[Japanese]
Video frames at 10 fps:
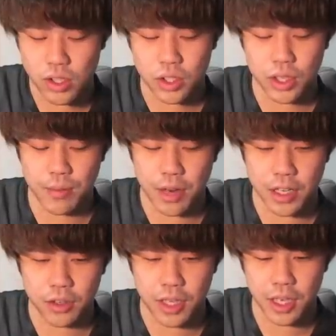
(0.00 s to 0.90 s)
場とかも
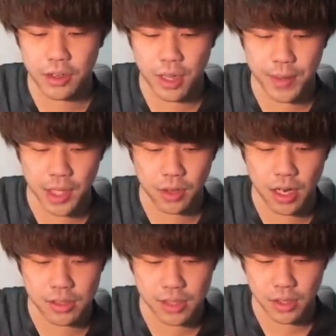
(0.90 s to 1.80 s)
割と切り札みたいなとこ
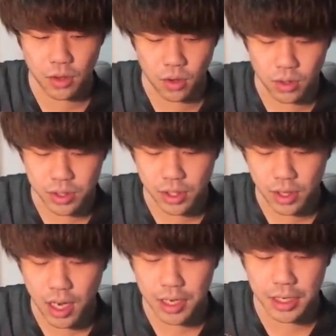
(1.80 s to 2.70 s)
あるんですけど、それ
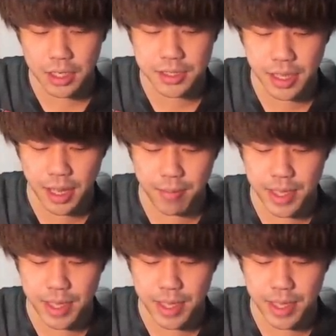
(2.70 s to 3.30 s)
の代わりにですね、